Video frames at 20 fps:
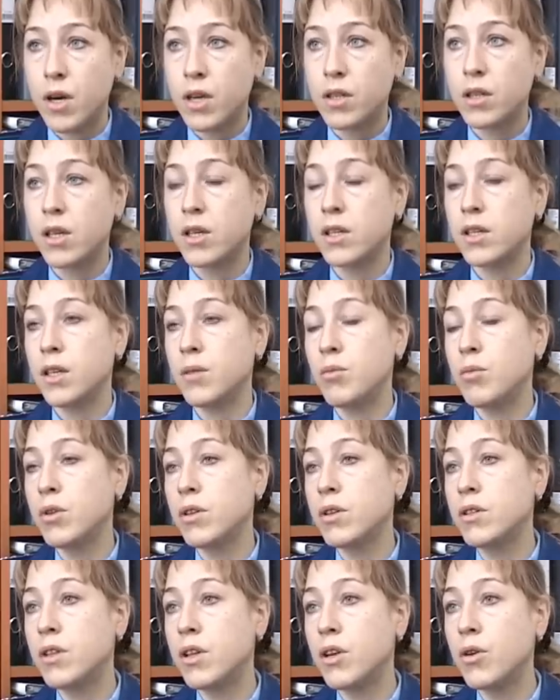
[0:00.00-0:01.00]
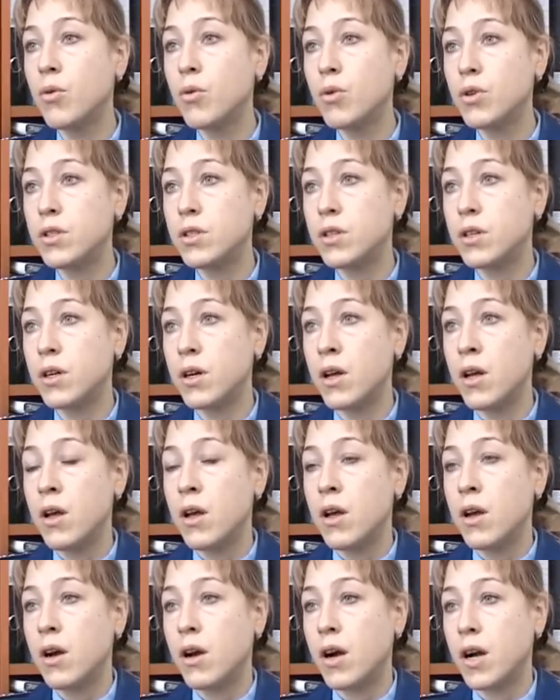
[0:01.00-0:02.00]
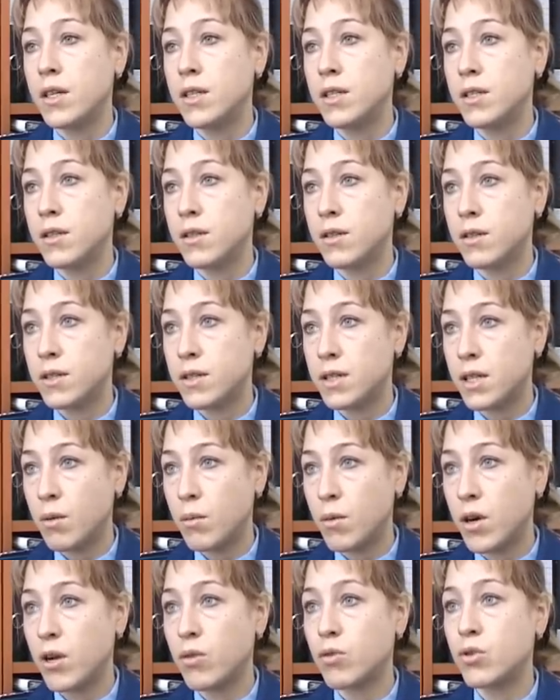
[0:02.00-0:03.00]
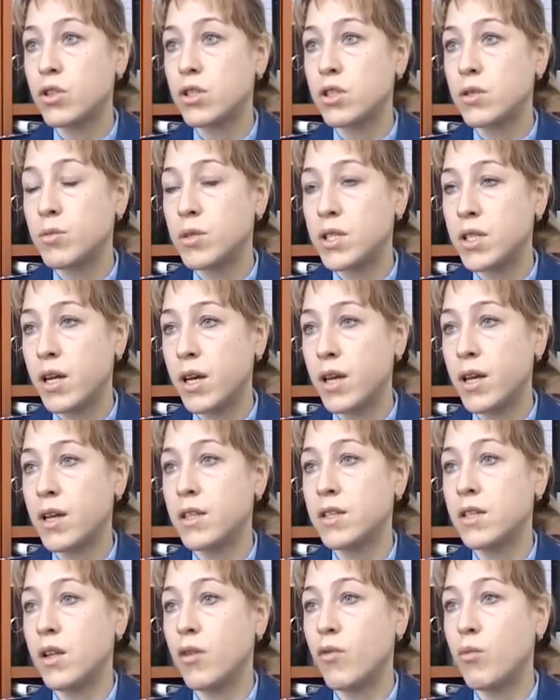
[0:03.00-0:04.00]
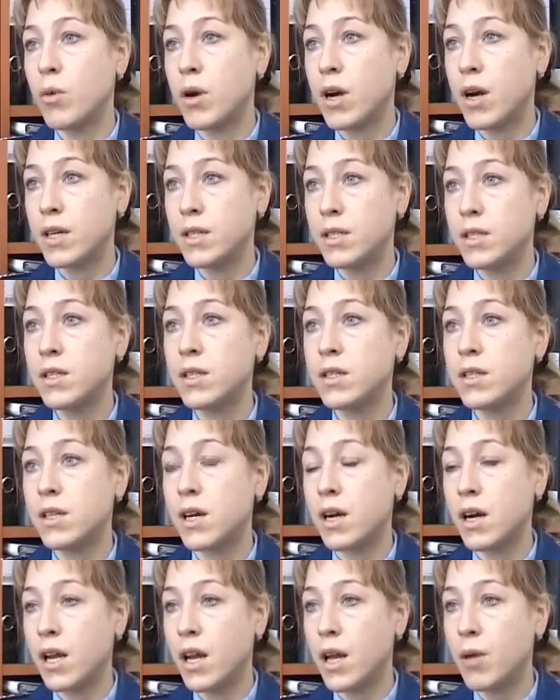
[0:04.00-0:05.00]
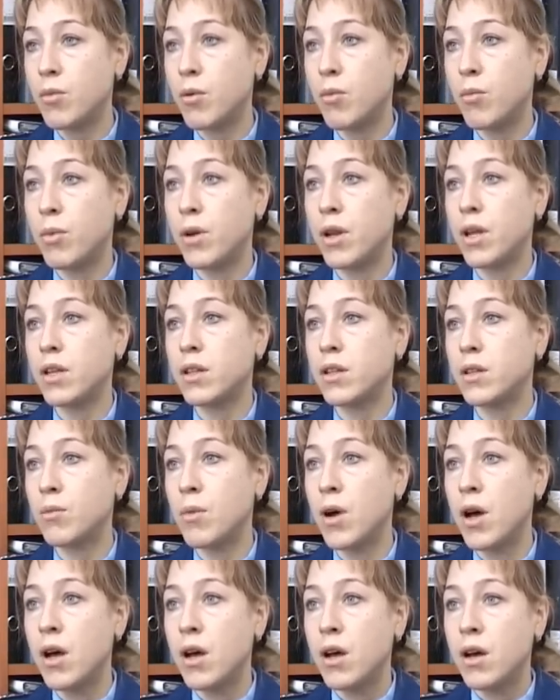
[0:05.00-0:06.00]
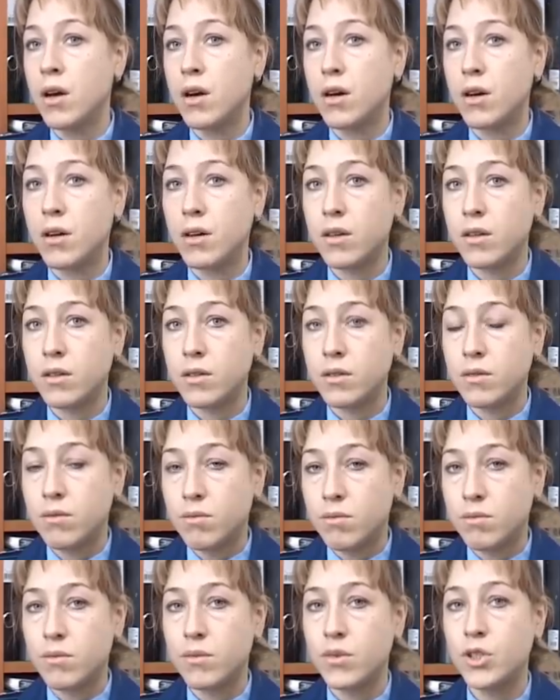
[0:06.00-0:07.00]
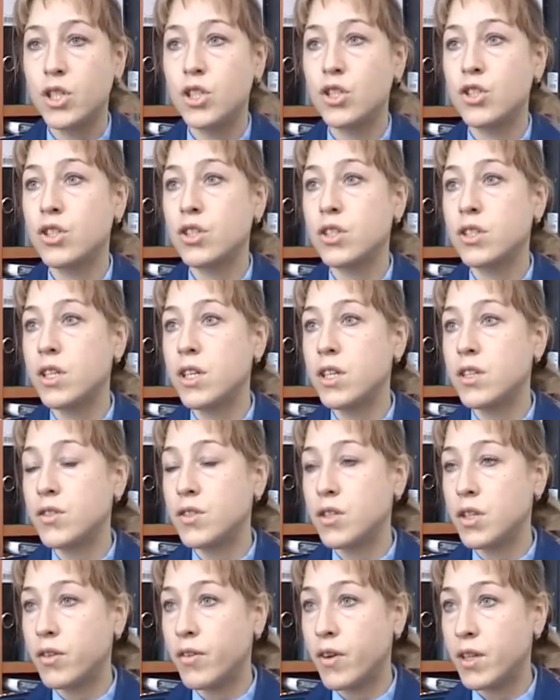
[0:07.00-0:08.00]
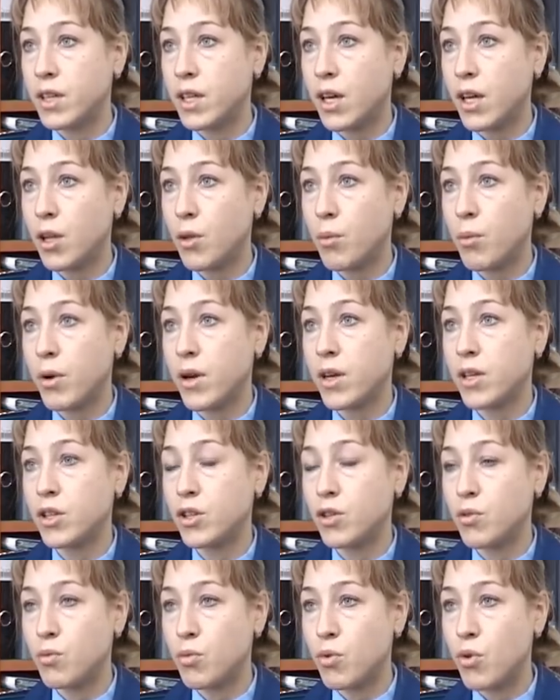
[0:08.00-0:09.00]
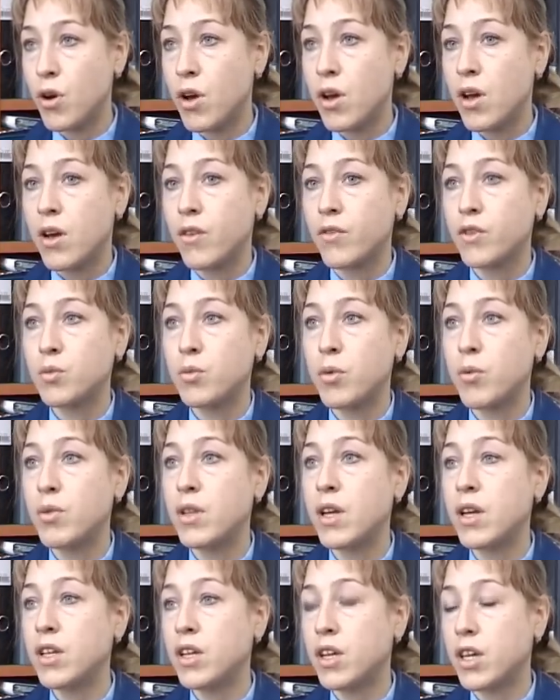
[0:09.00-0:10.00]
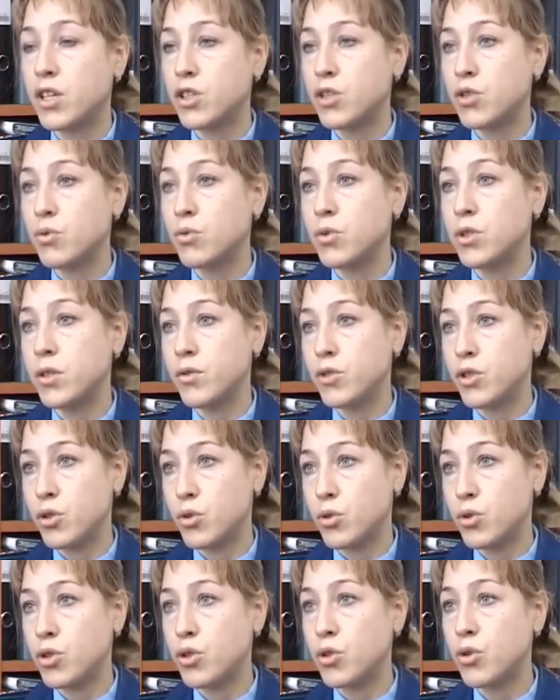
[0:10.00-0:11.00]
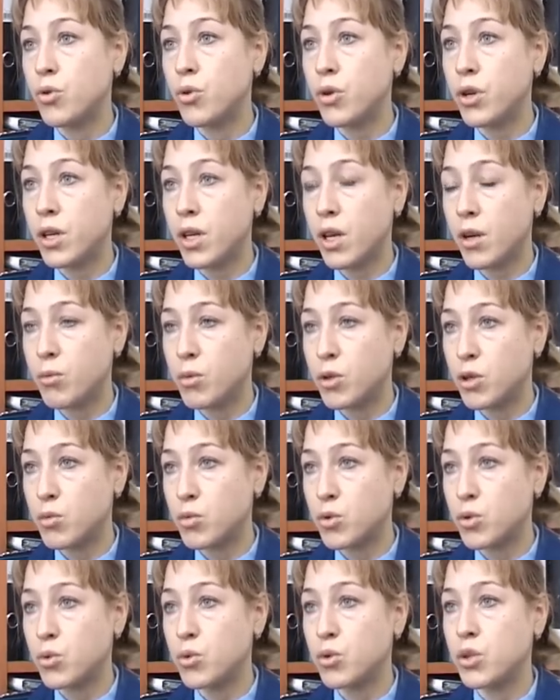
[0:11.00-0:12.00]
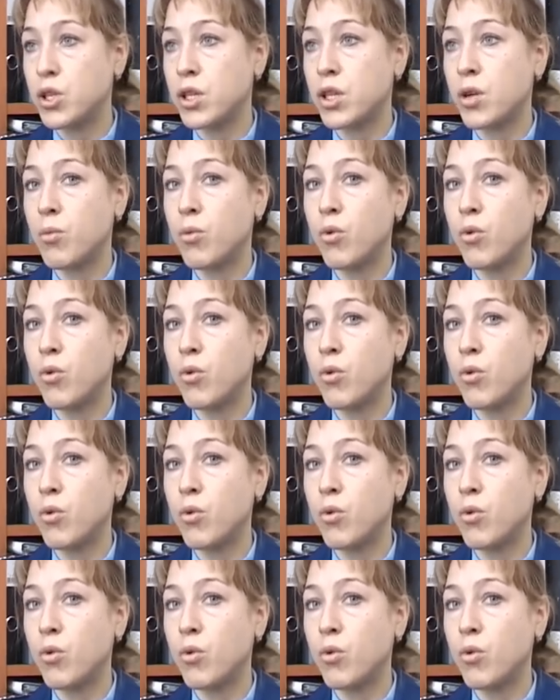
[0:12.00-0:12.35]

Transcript: когда ей было три годика, ходила сама уже самостоятельно в магазин за хлебом, при этом э, денежных средств не хватало, поэтому воспоминания, конечно, у девочки очень горькие об этом случае, она